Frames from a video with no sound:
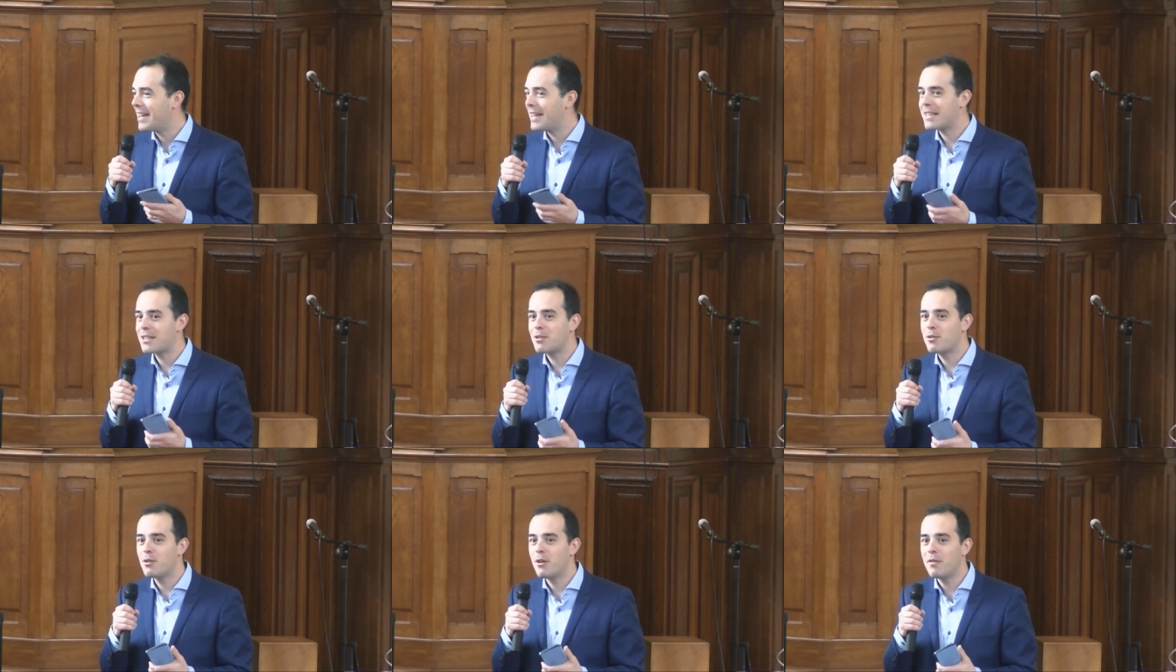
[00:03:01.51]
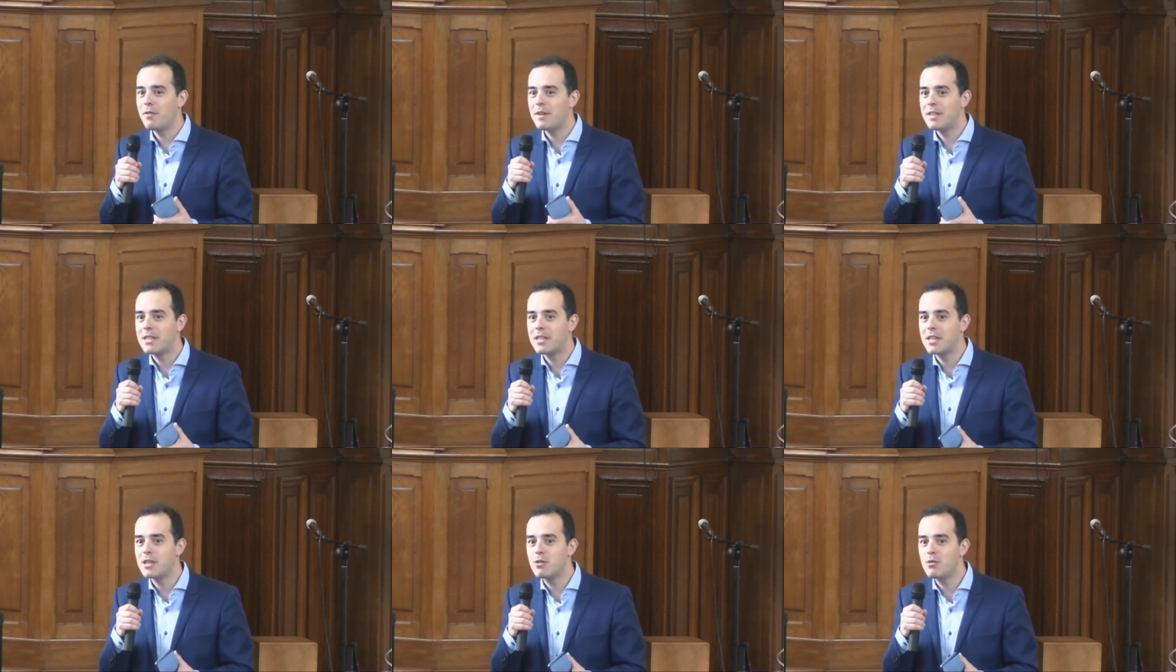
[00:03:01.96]
Est-ce que en
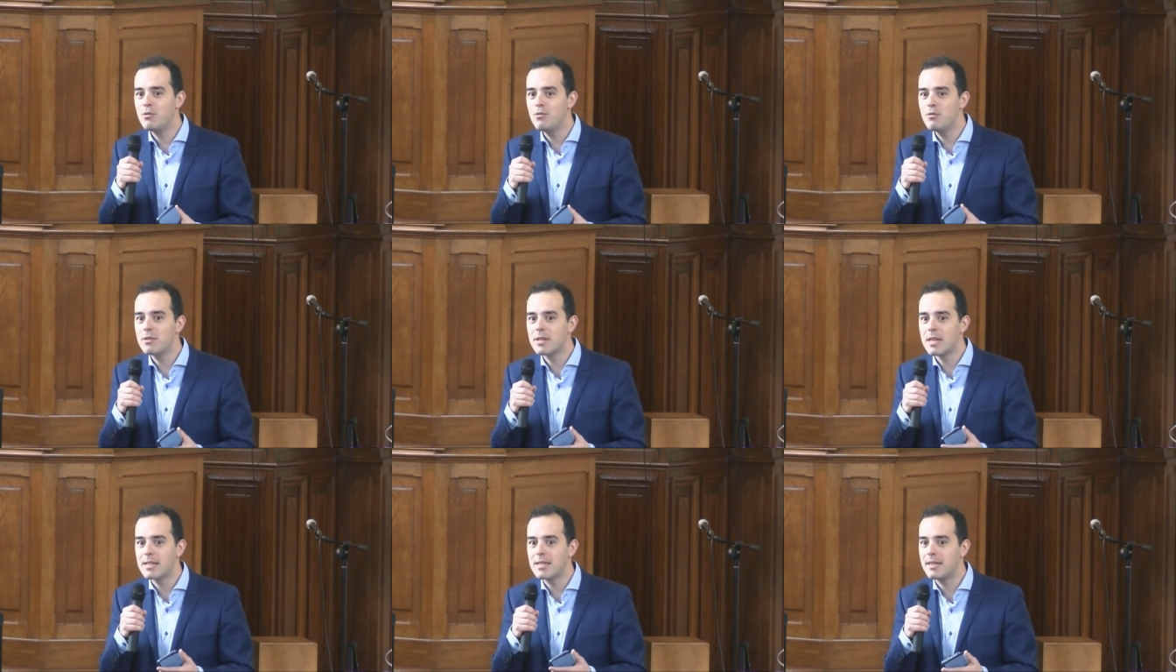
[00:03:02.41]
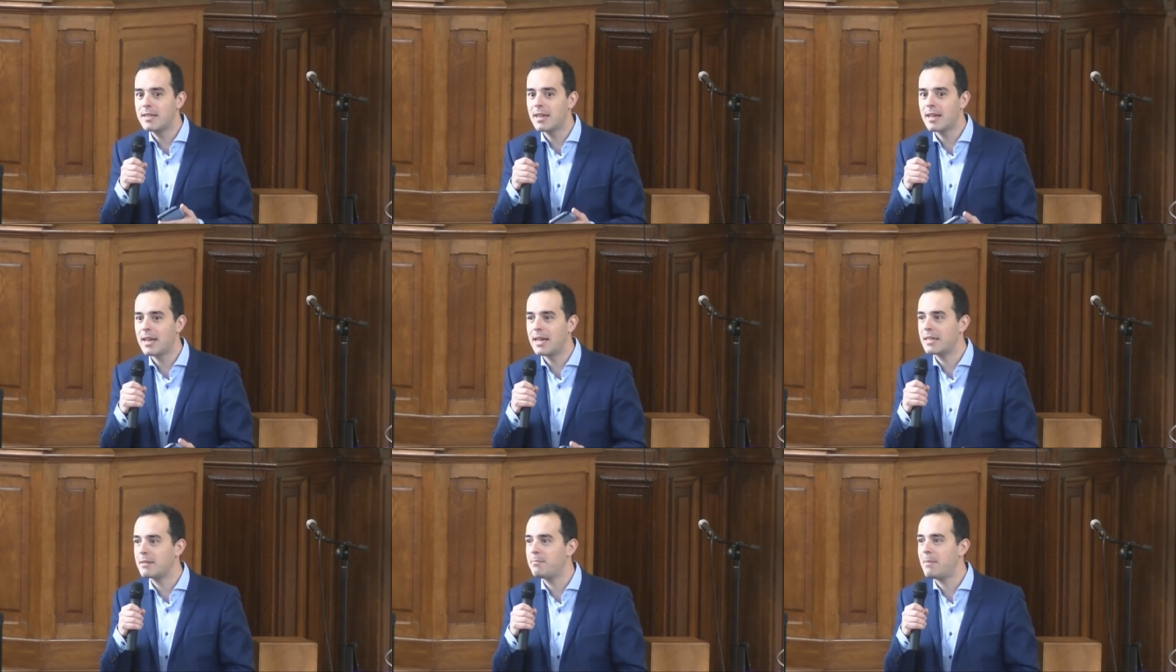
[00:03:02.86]
fait Jésus nous
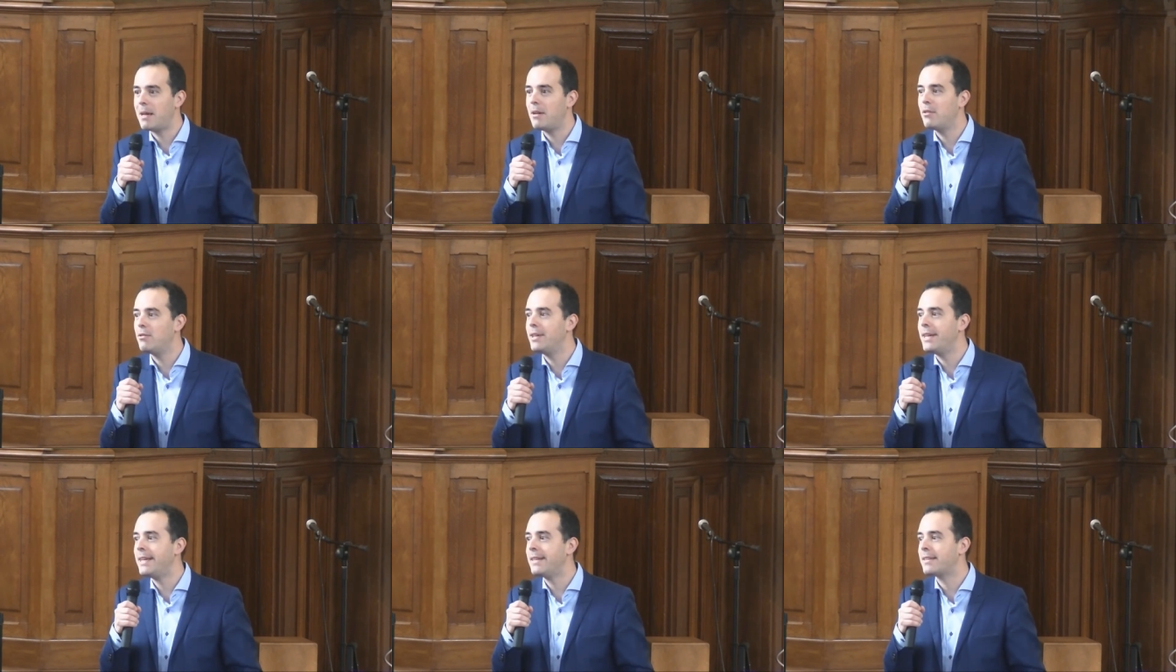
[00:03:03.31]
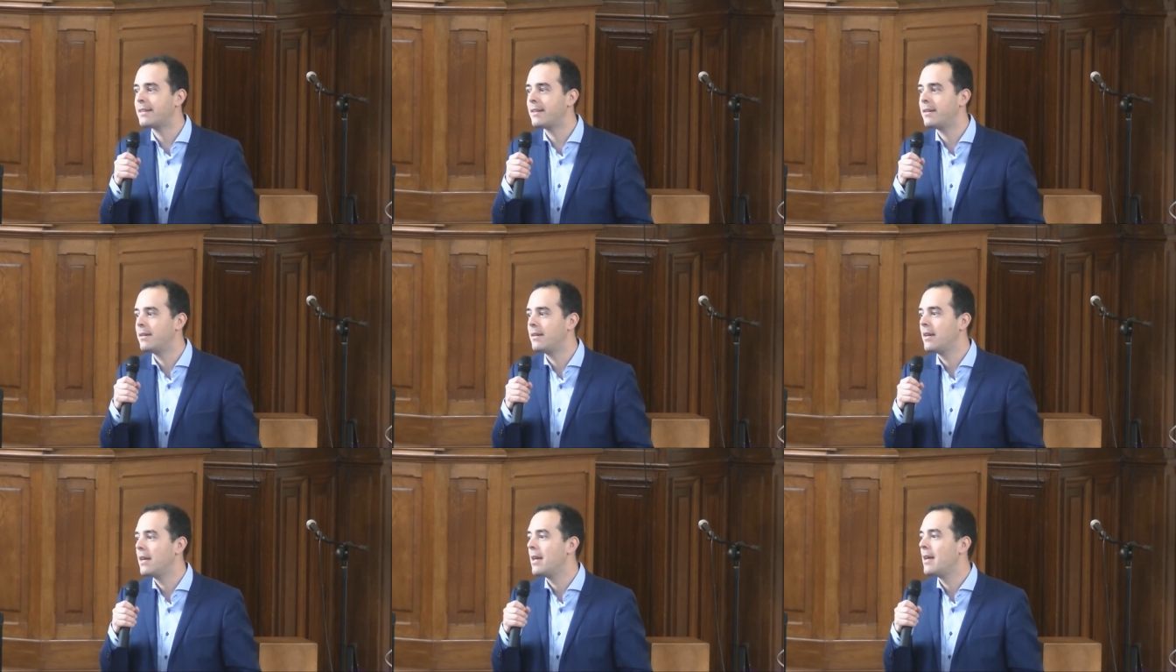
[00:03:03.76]
inciterait à être malhonnêtes
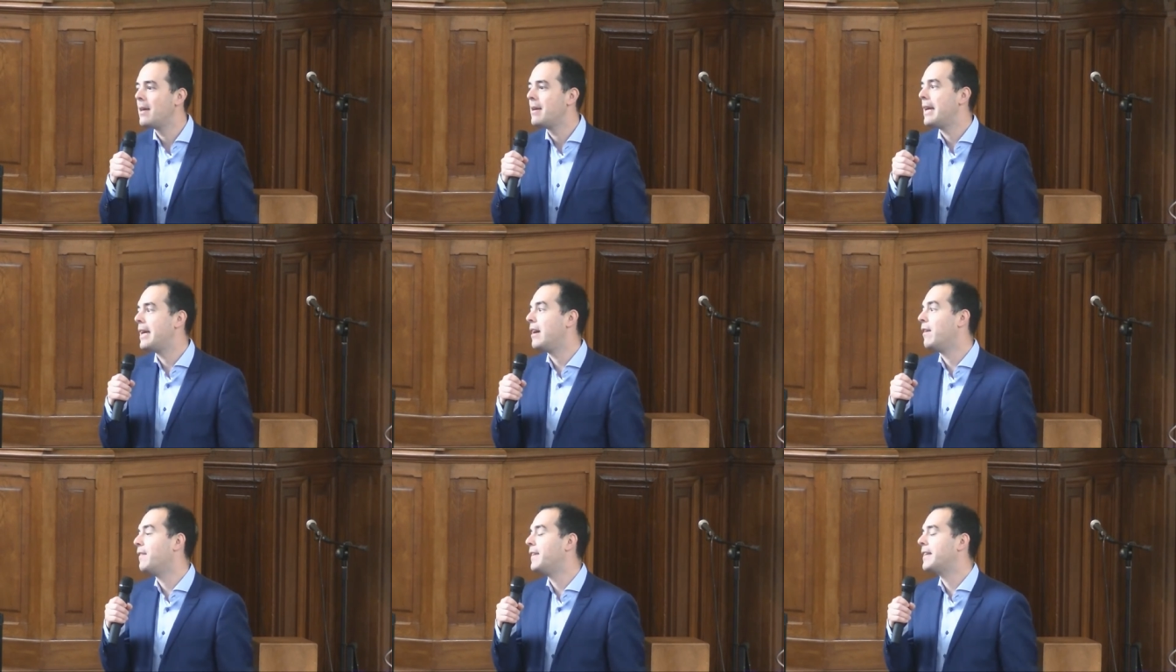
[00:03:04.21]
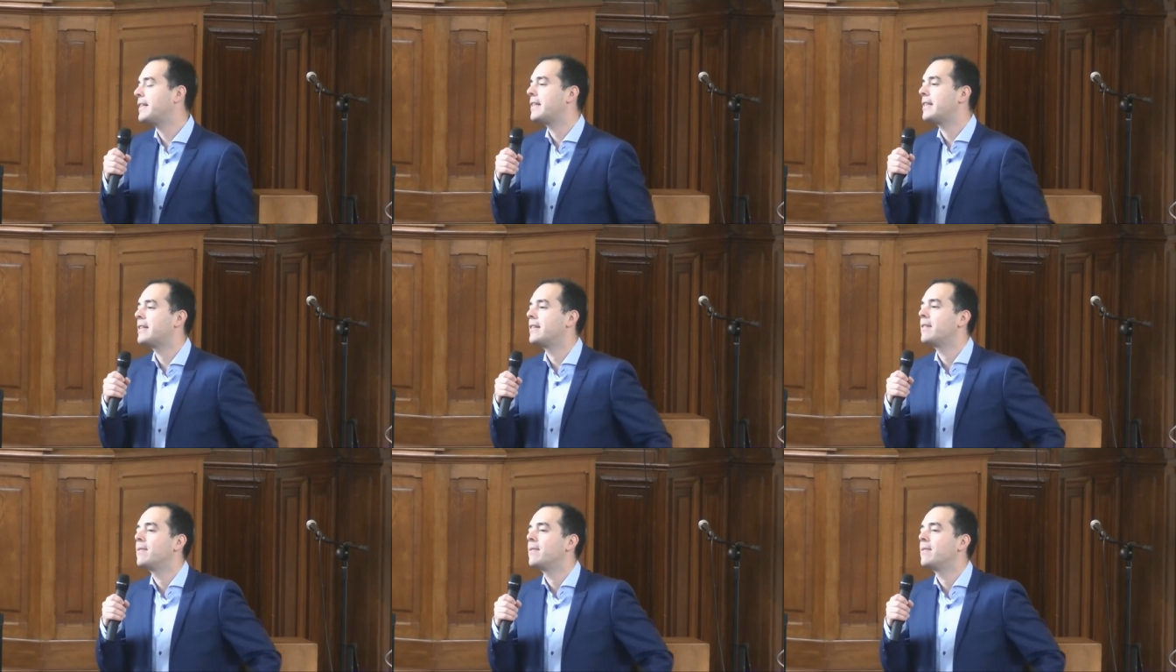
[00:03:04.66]
Et en fait,